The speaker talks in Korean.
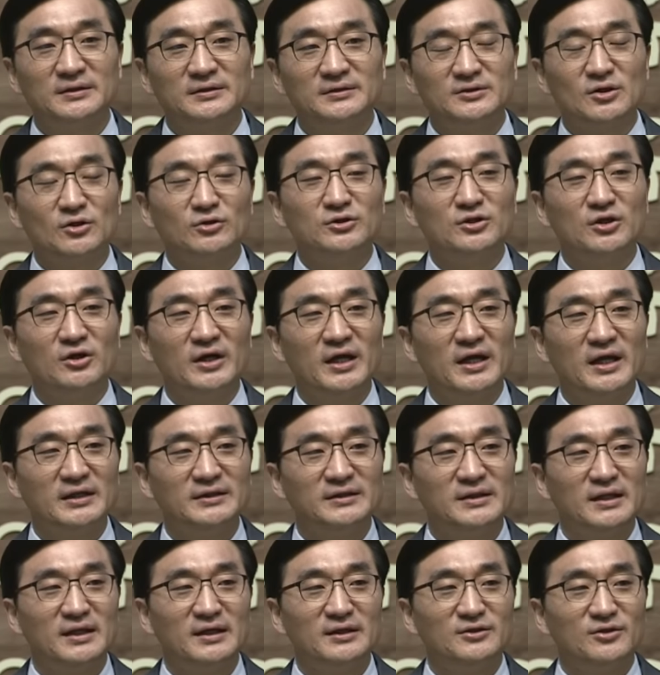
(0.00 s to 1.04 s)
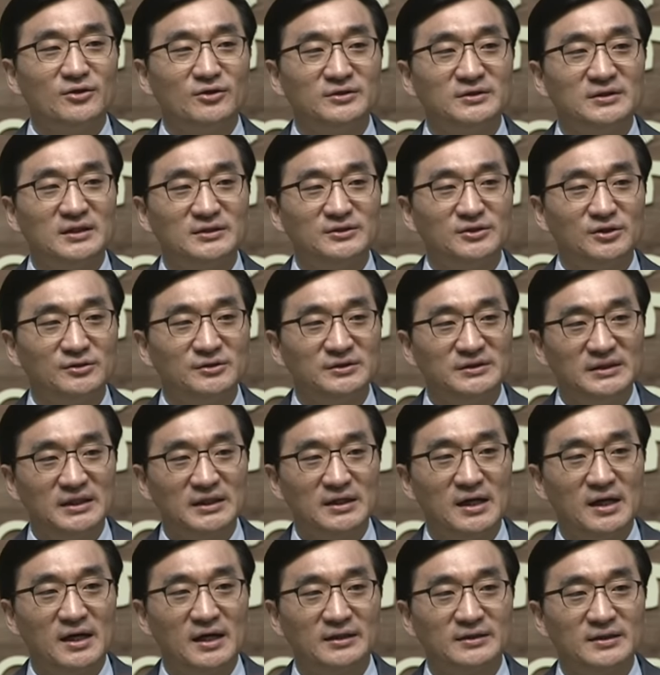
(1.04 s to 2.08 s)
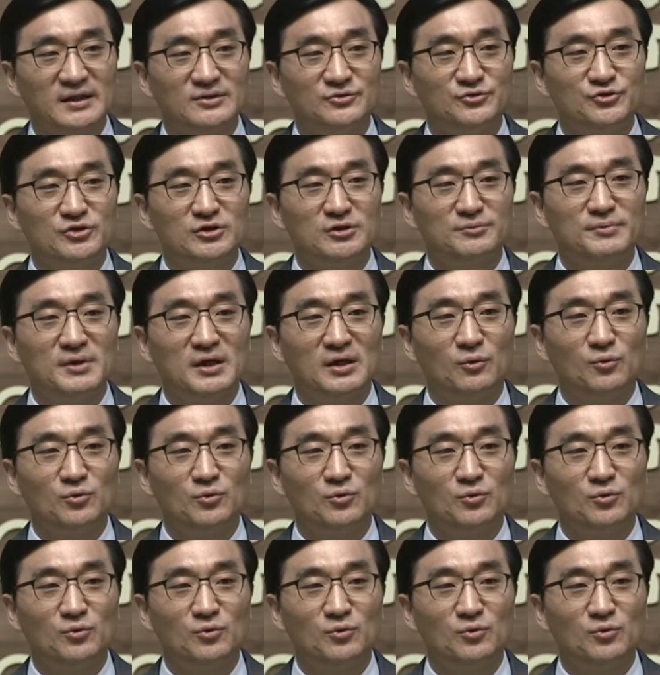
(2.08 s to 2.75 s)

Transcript: 성경에 나타난 역사 전체가 예수님의